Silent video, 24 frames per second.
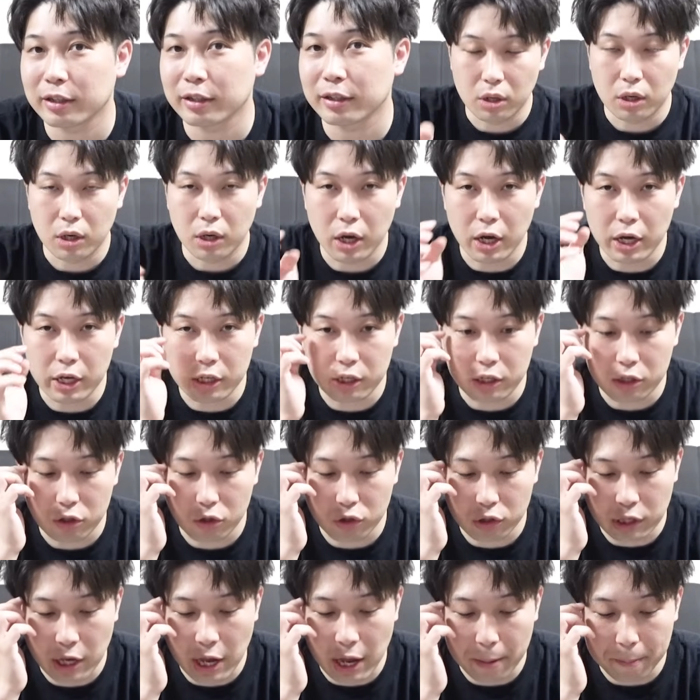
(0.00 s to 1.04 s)
はい。
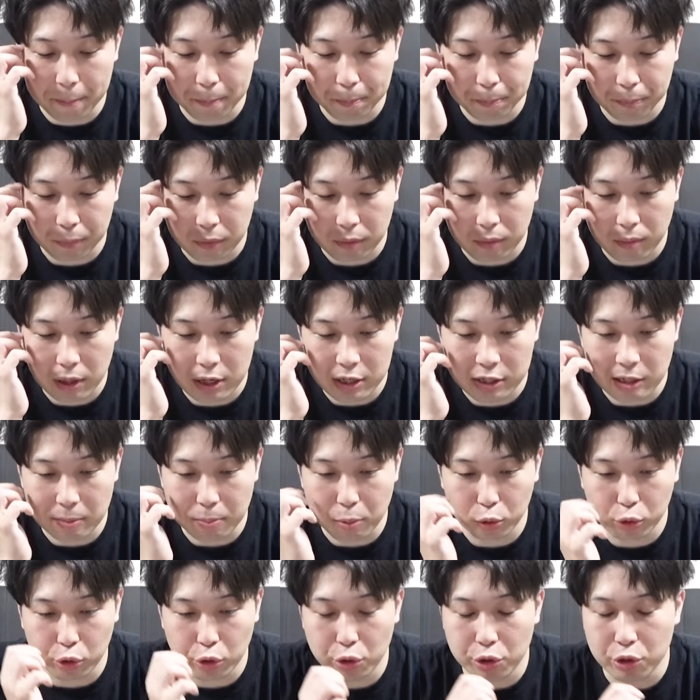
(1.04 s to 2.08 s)
そして、まあ、
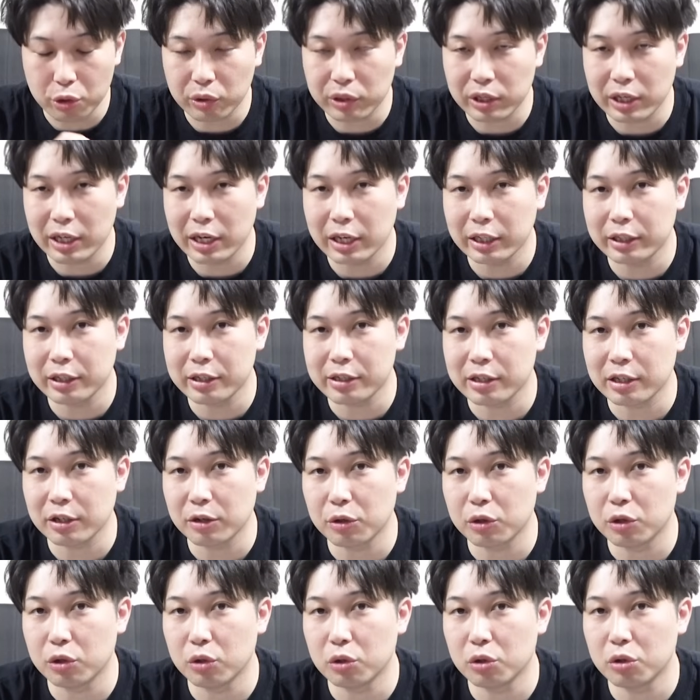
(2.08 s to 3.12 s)
サポート寄りのキャラですけ
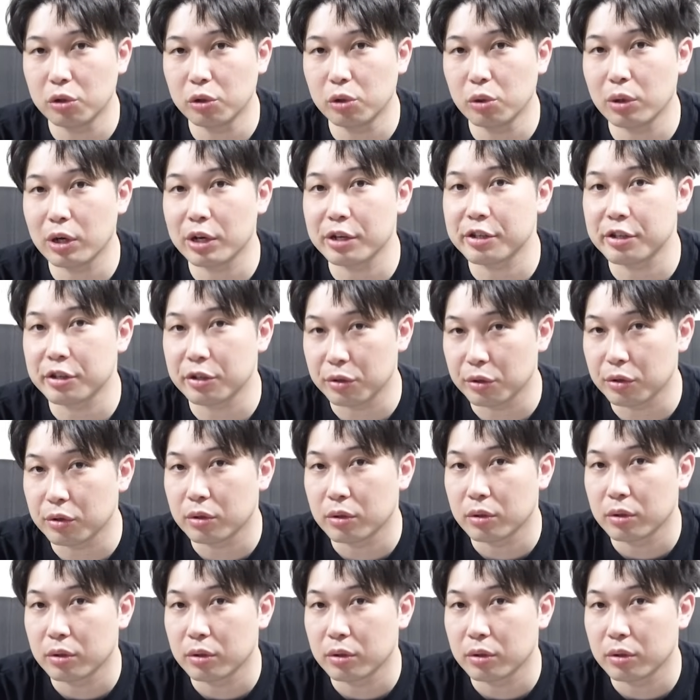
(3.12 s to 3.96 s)
ど、ユグドラシル。